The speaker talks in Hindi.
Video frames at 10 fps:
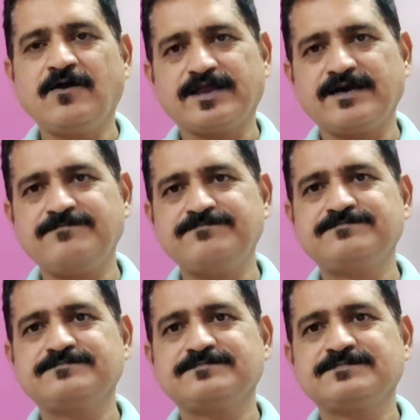और अब
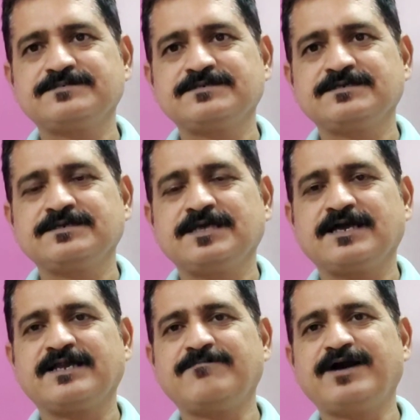
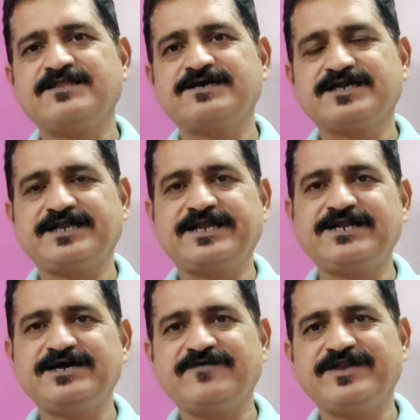अगर हम बात करें
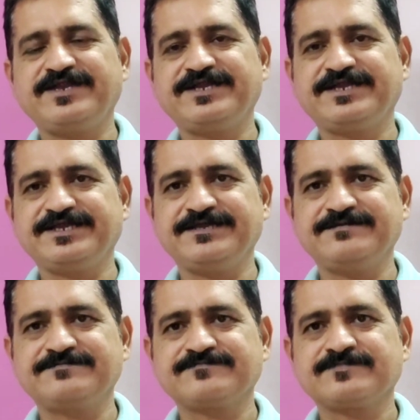डेल्टा वेरिएंट की
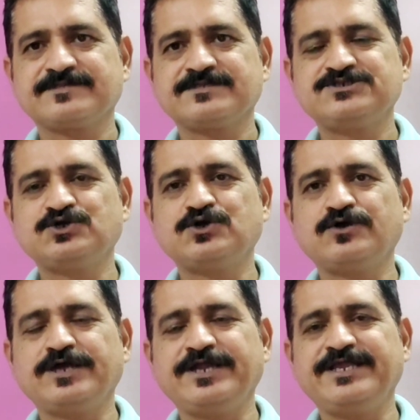जो
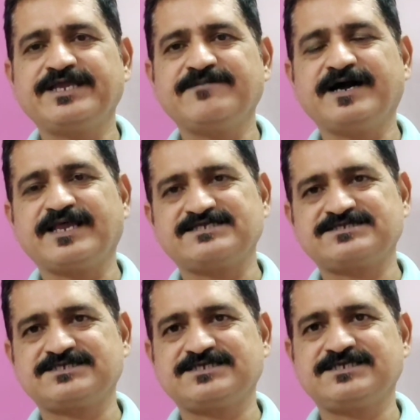इंडिया के
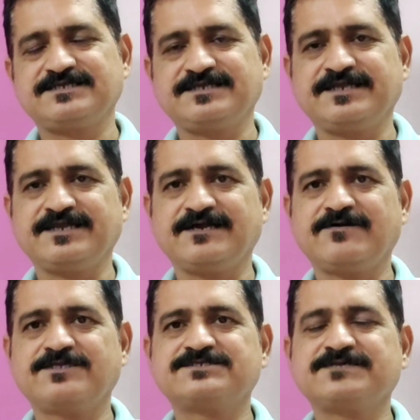महाराष्ट्र से निकला
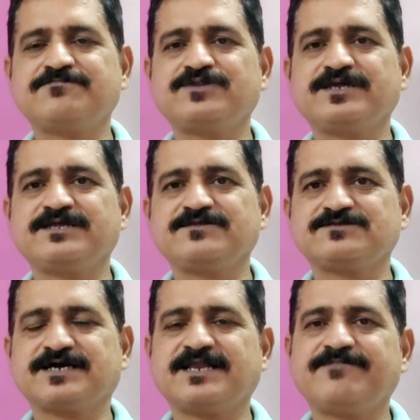और इसने पूरे
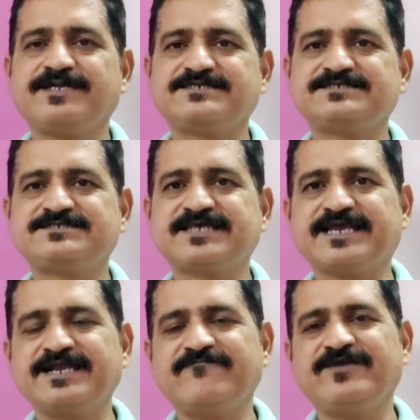हिंदुस्तान में
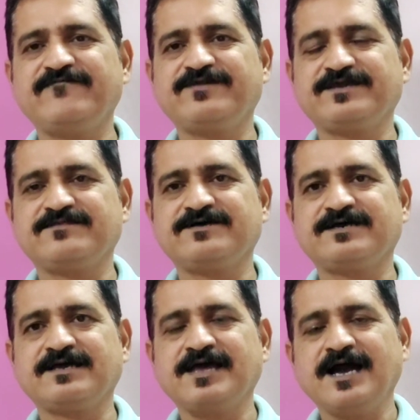सेकंड वेव के
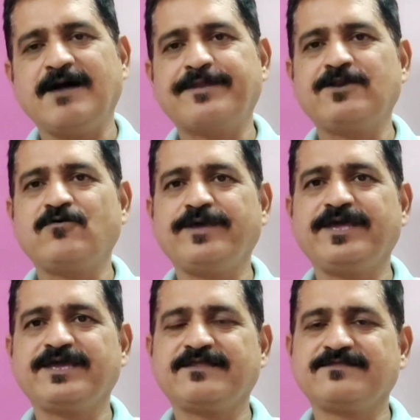अंदर अप्रैल और
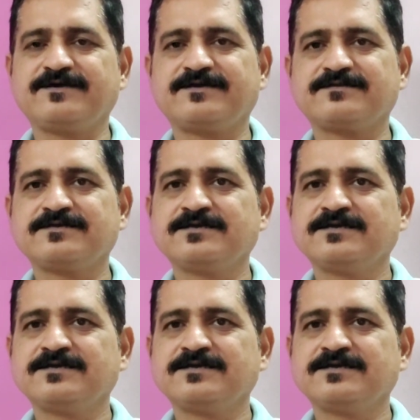मई के अंदर